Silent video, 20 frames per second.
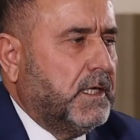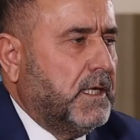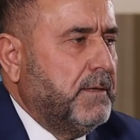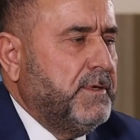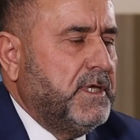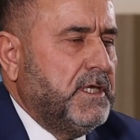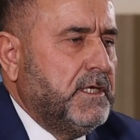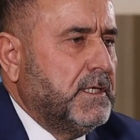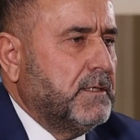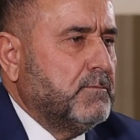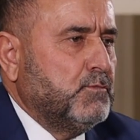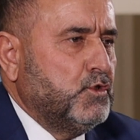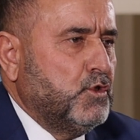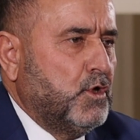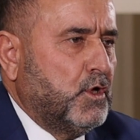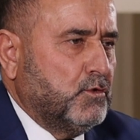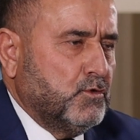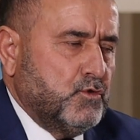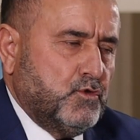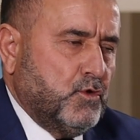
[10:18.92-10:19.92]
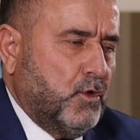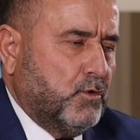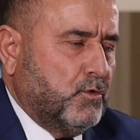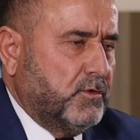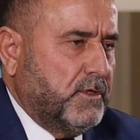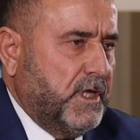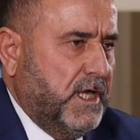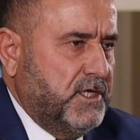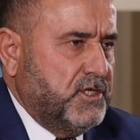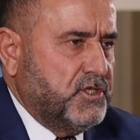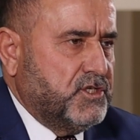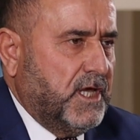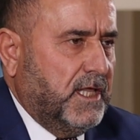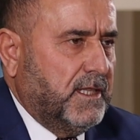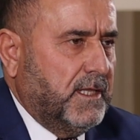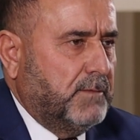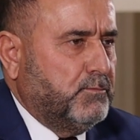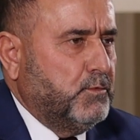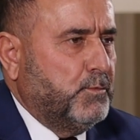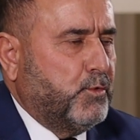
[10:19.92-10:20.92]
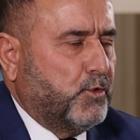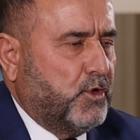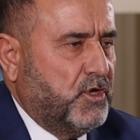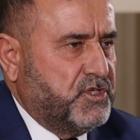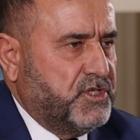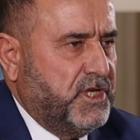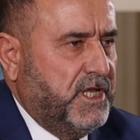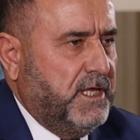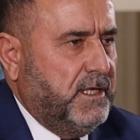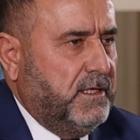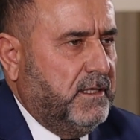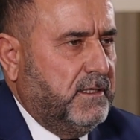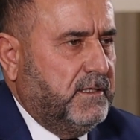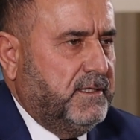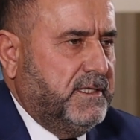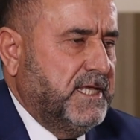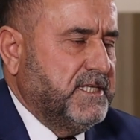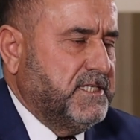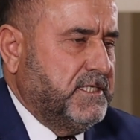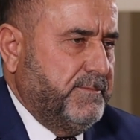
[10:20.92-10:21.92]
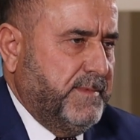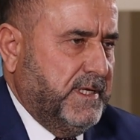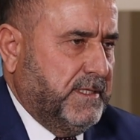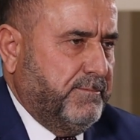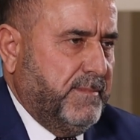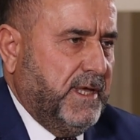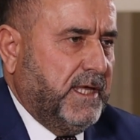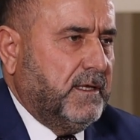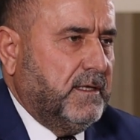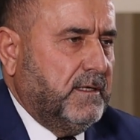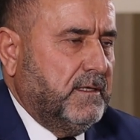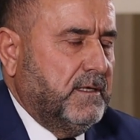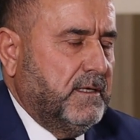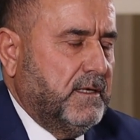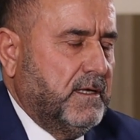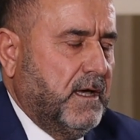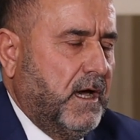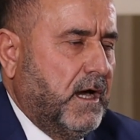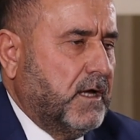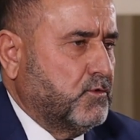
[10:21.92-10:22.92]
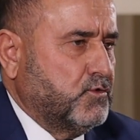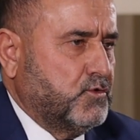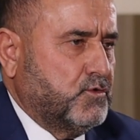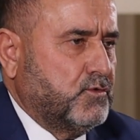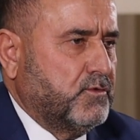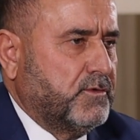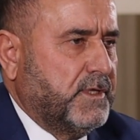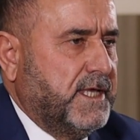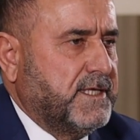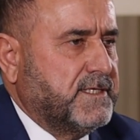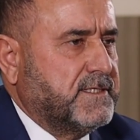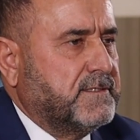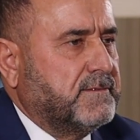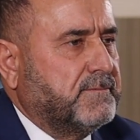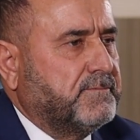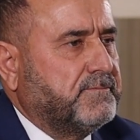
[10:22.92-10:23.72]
2024'ün sonunda inşallah bu projeyi teslim etmek e, arzusundayız.